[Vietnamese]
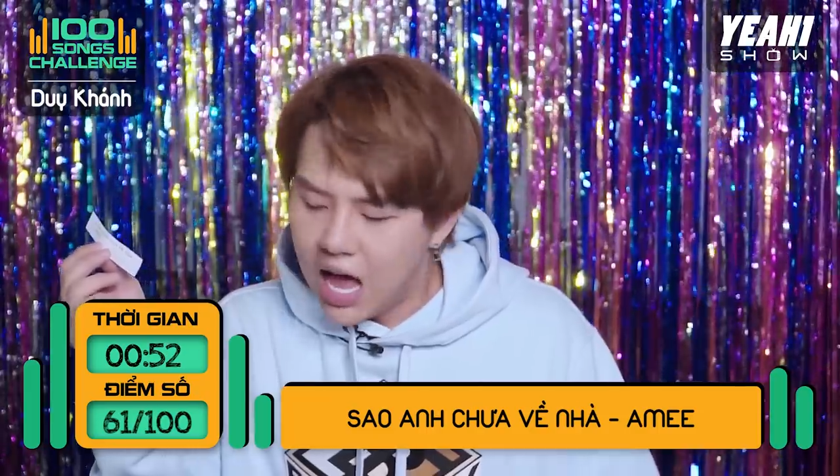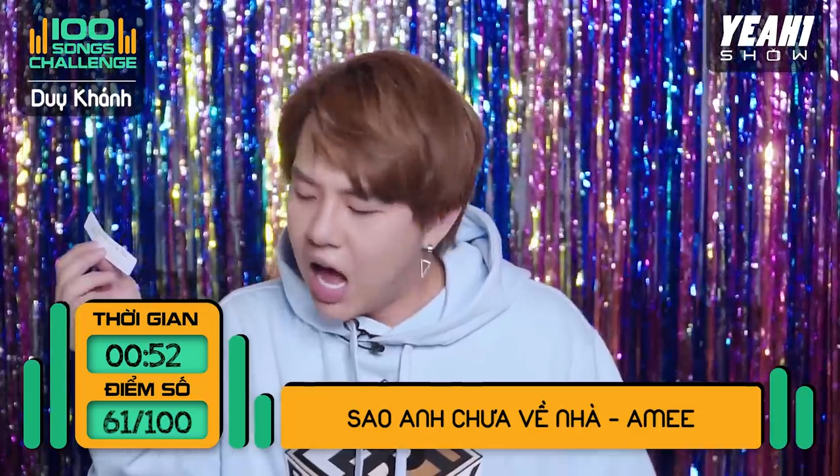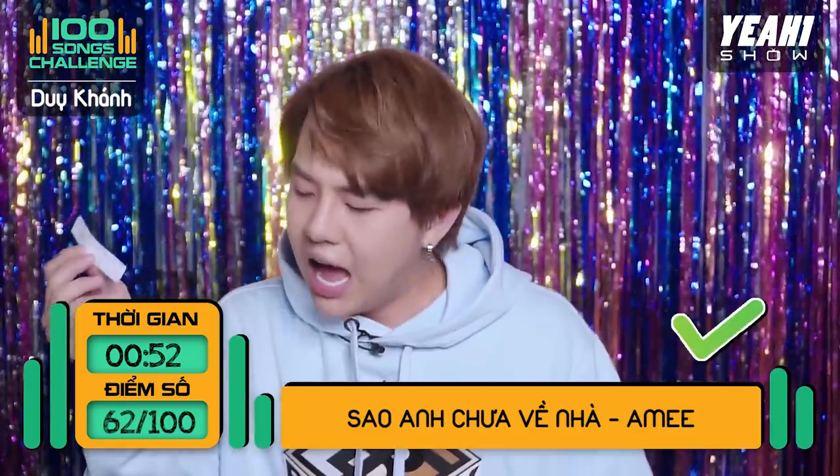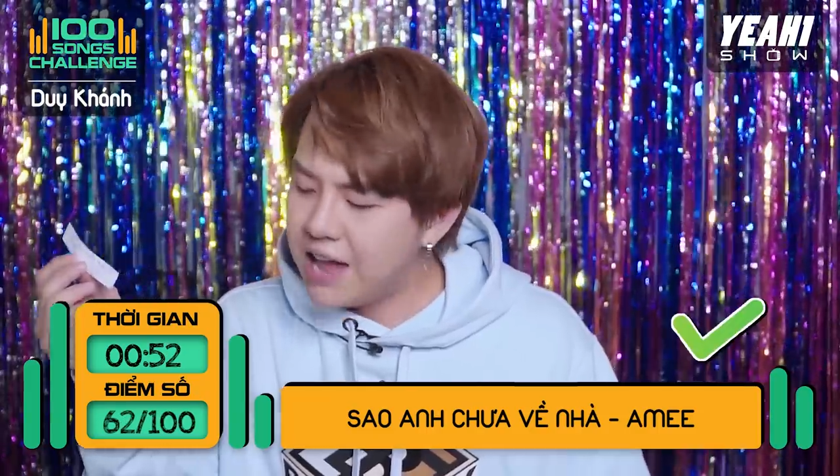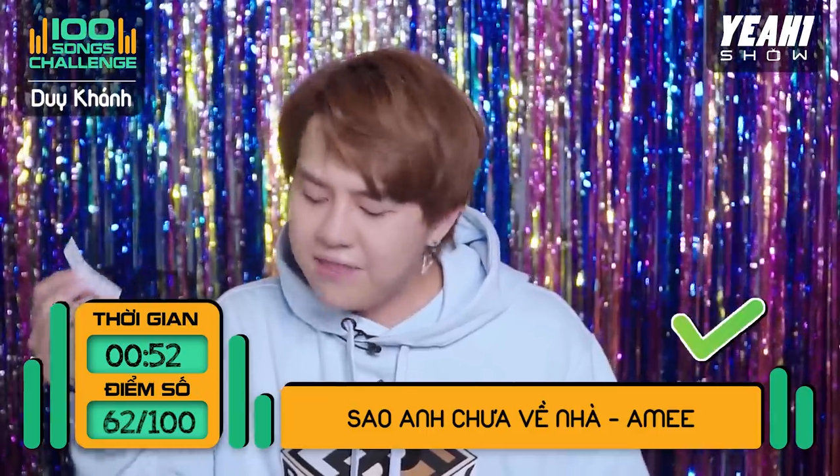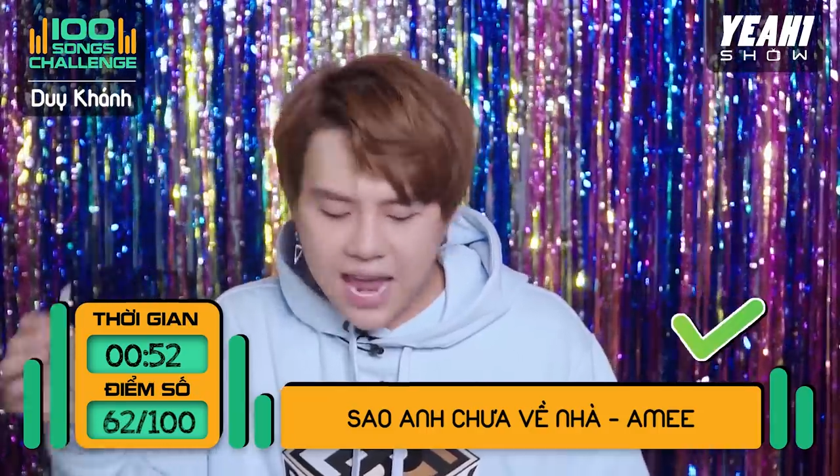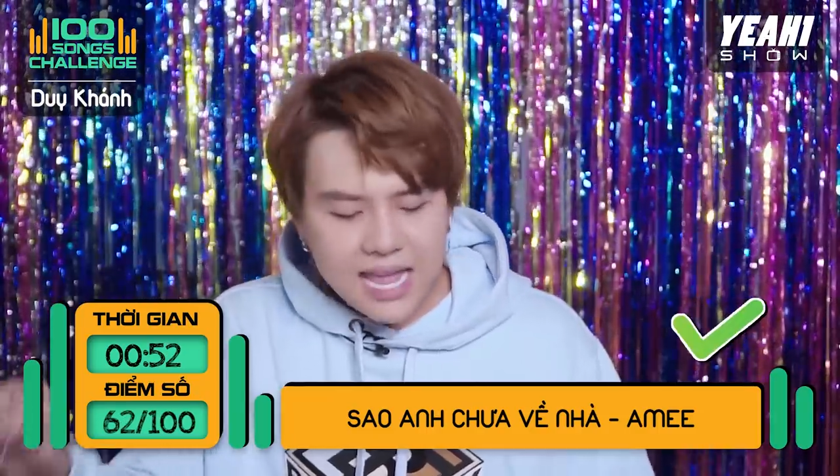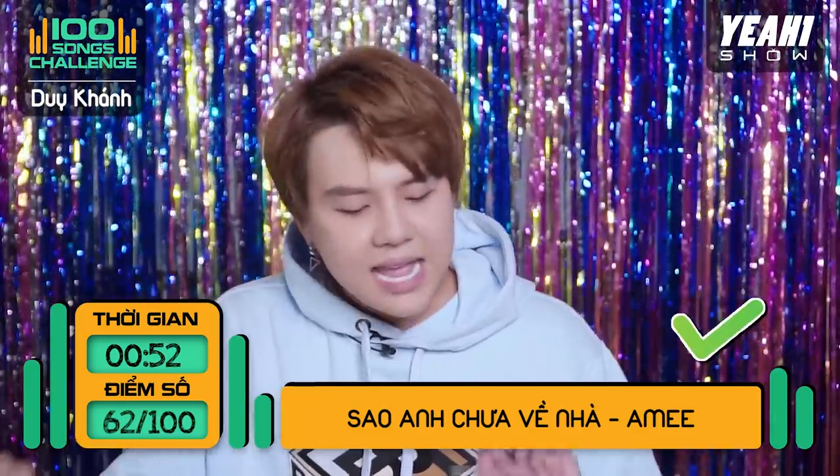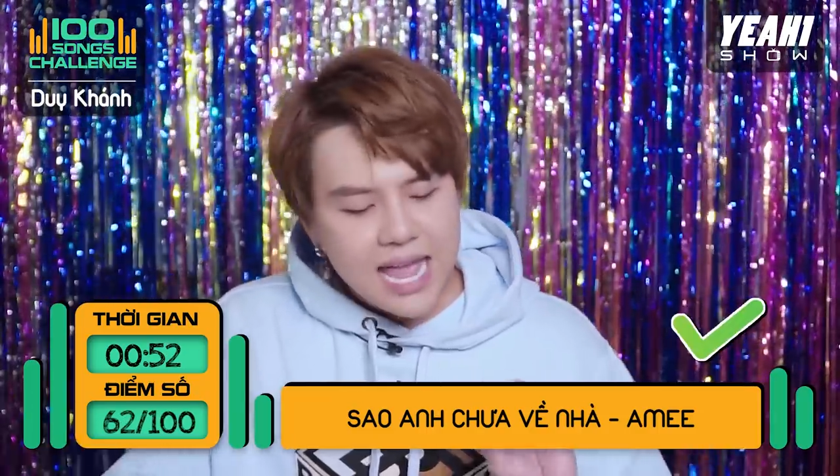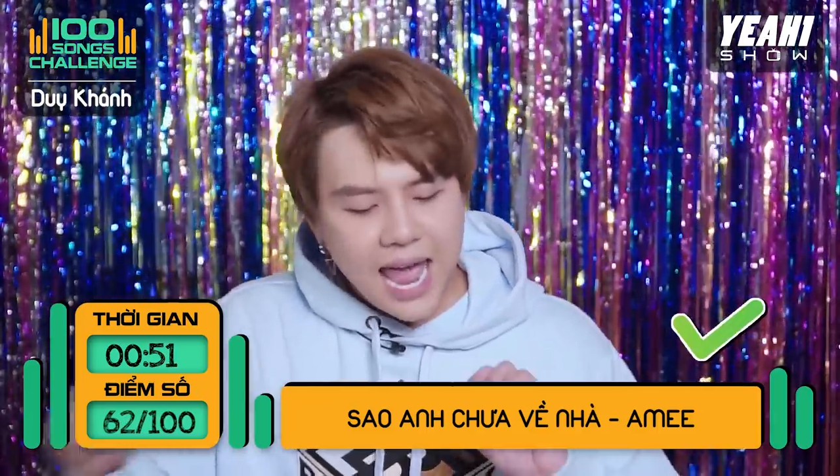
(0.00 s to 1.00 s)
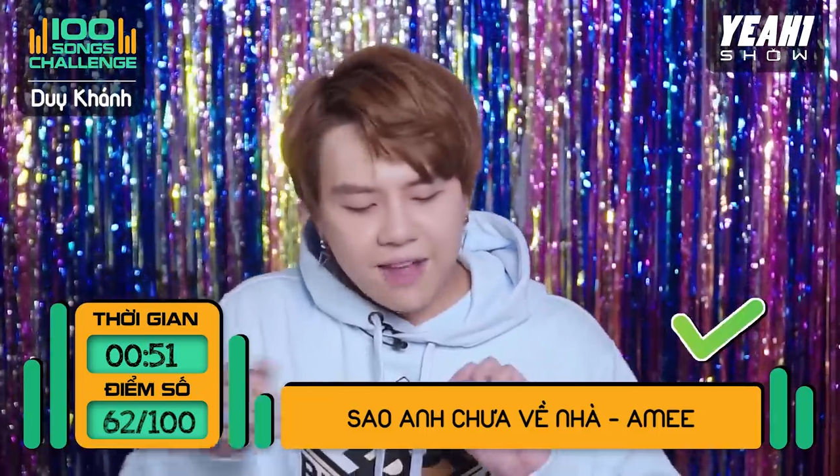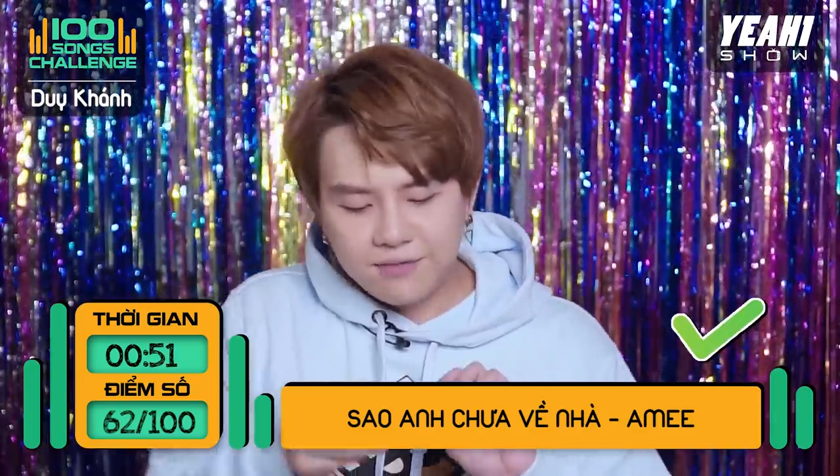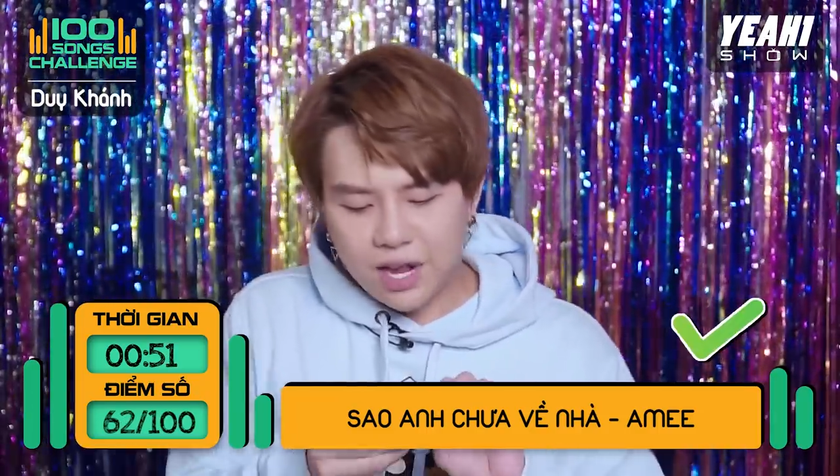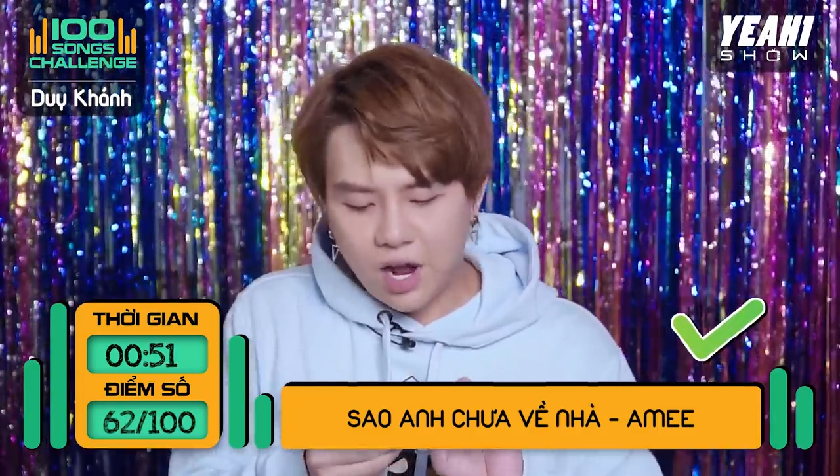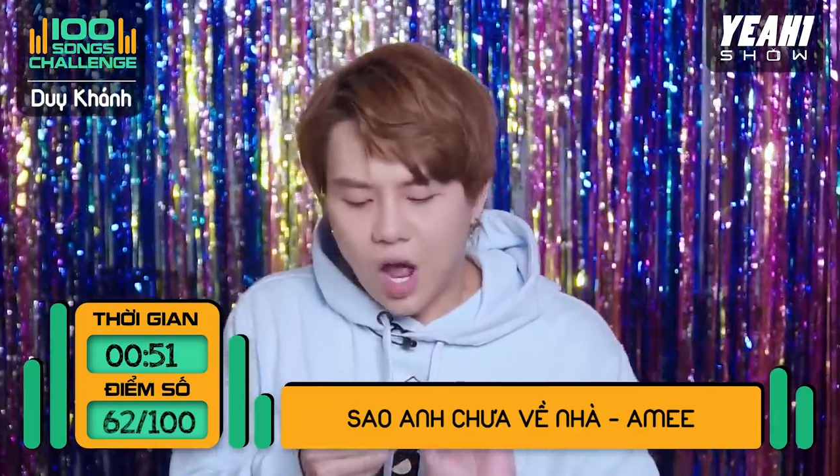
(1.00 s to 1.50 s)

à, anh về đi nhé anh về